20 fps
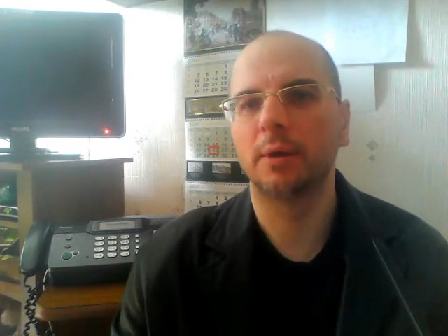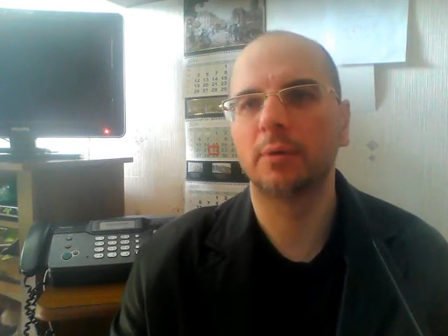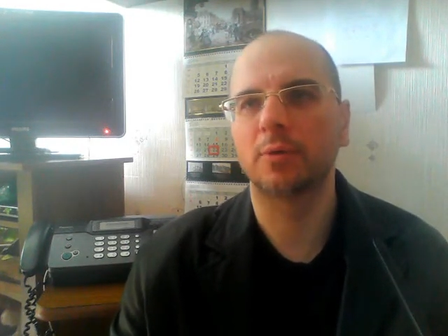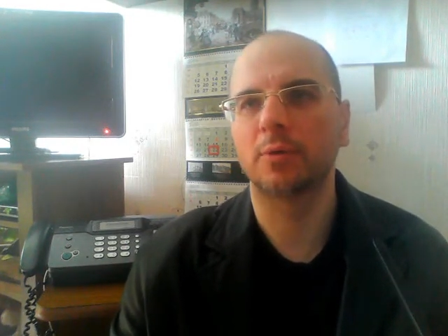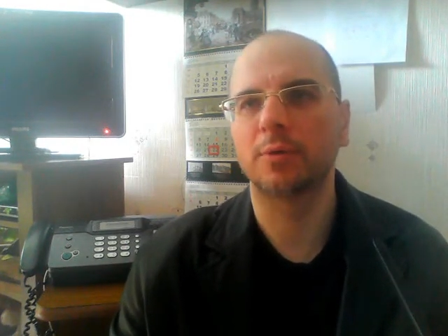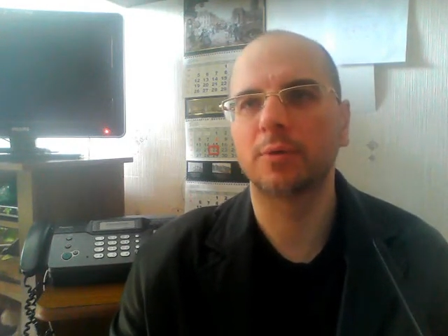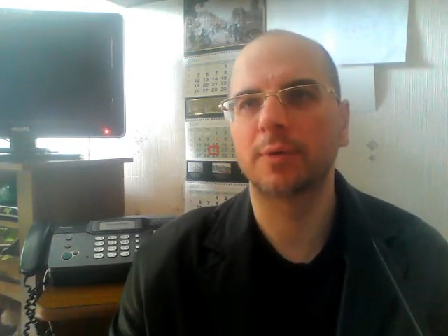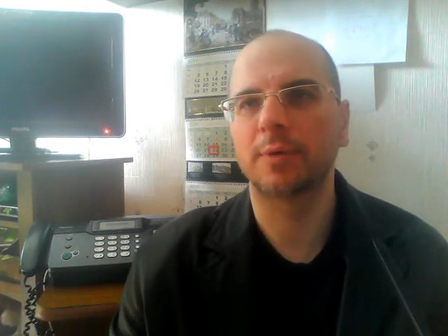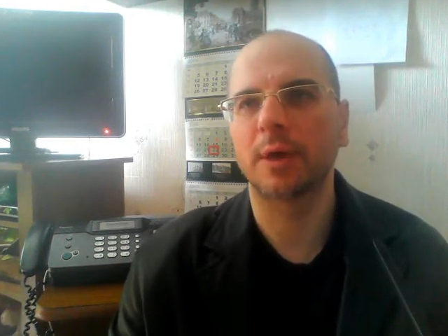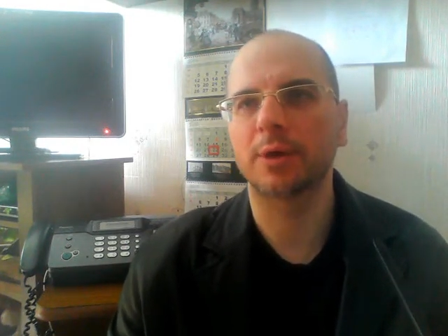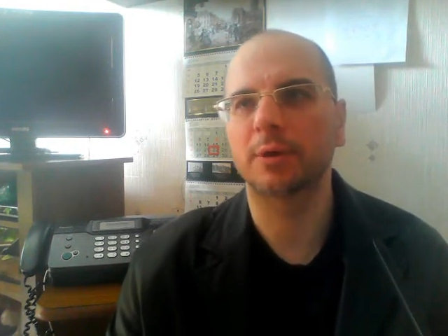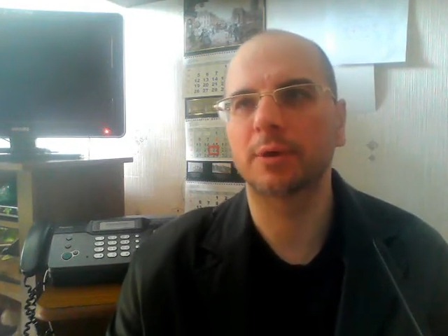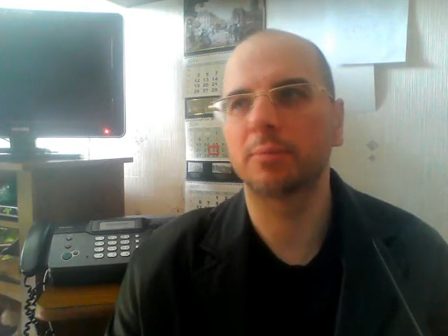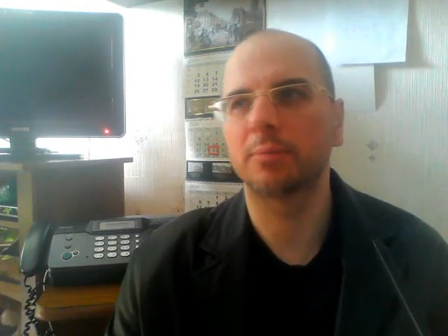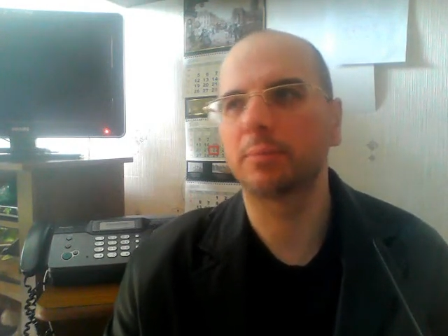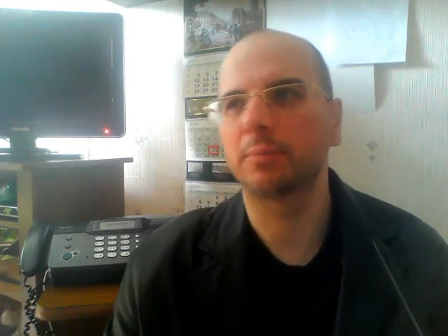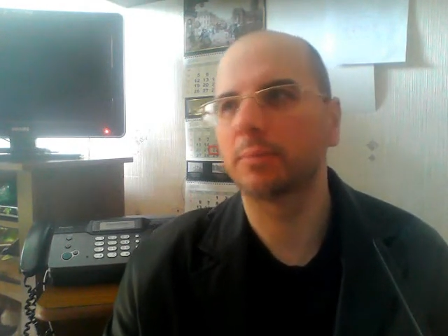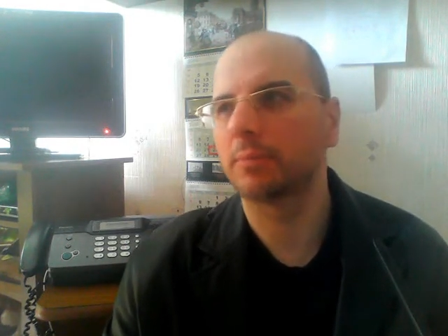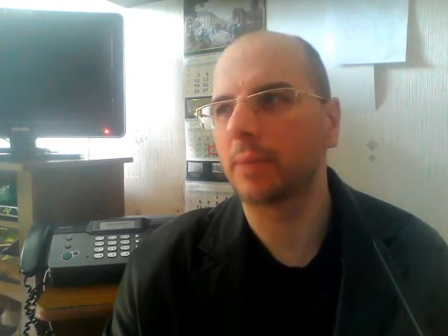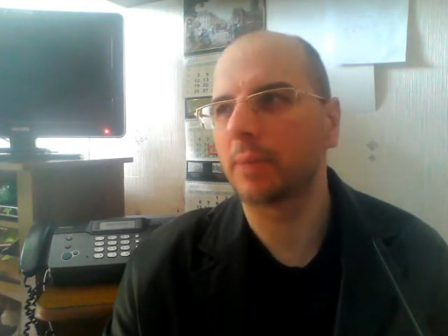То есть в
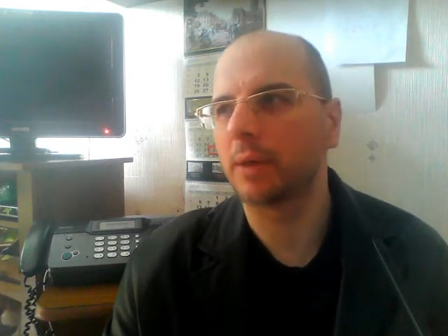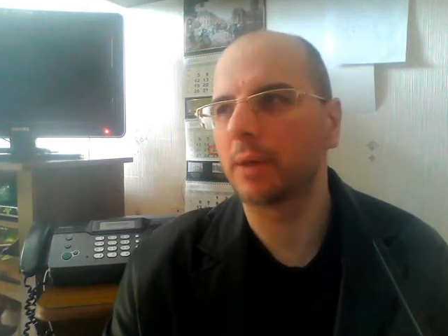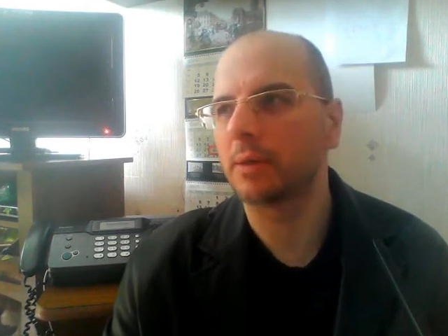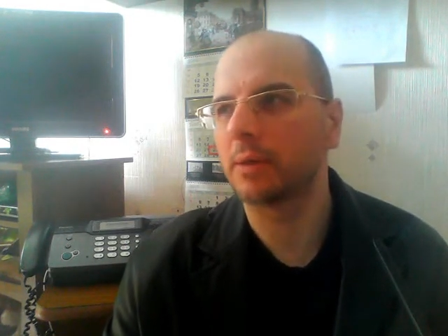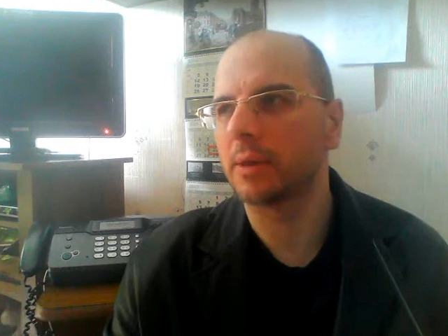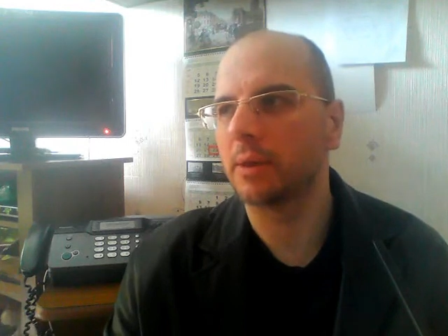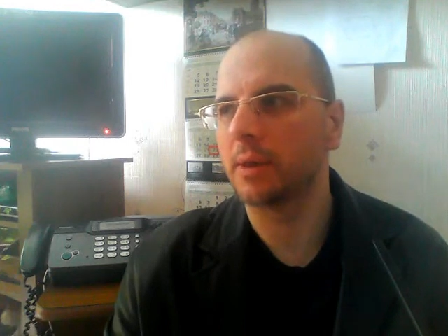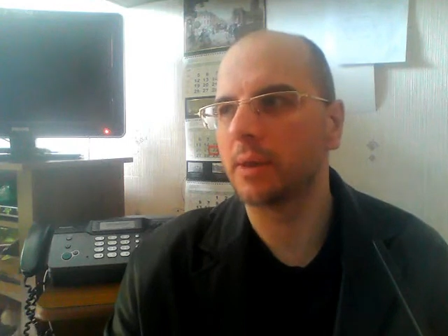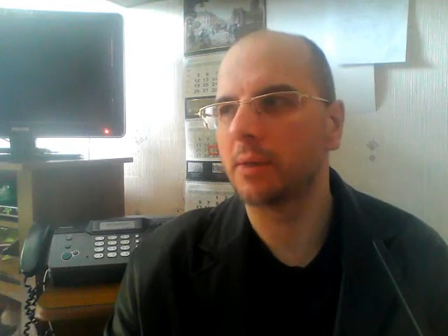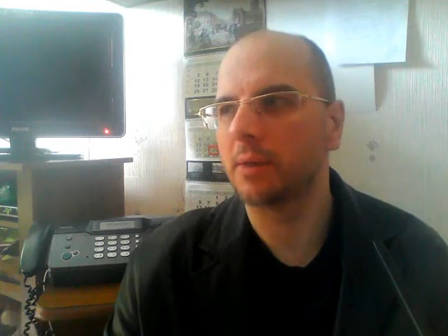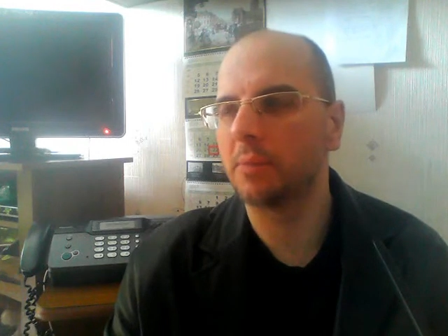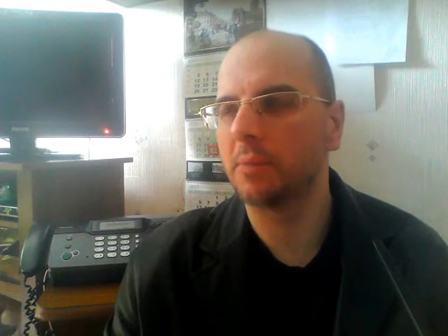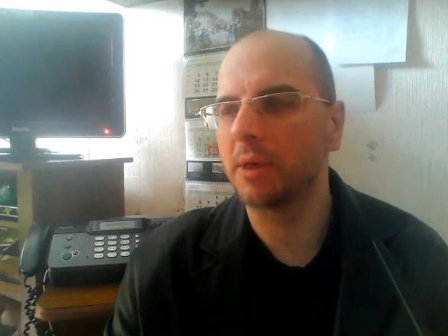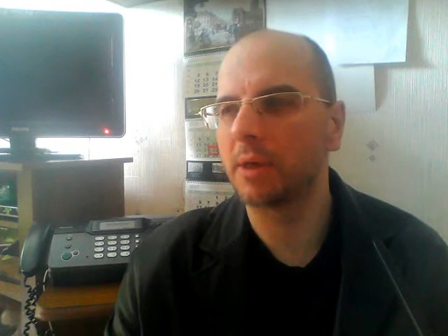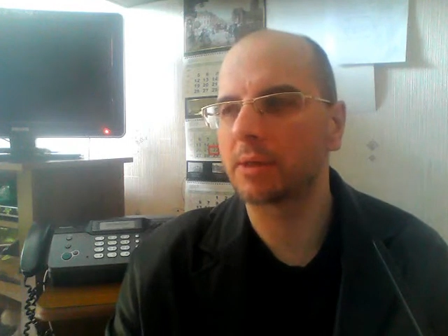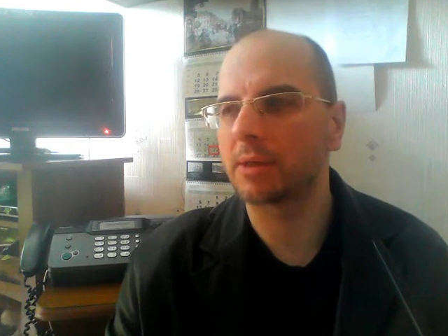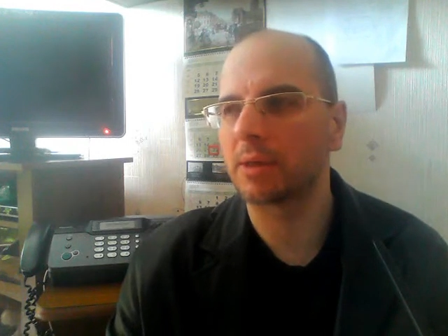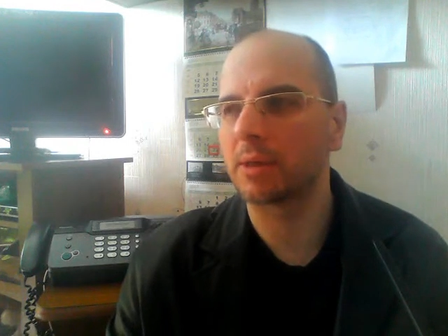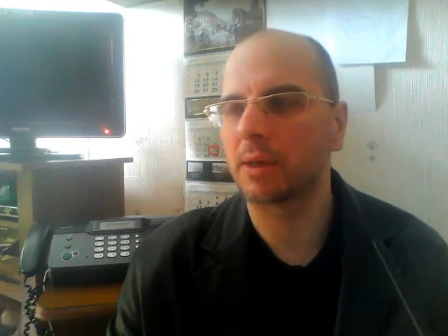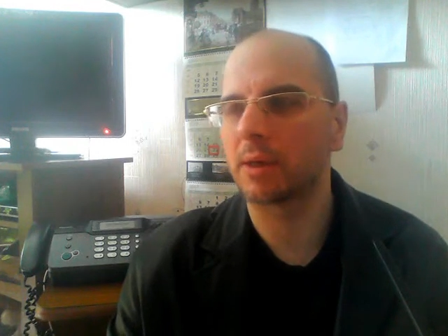каждом отделении милиции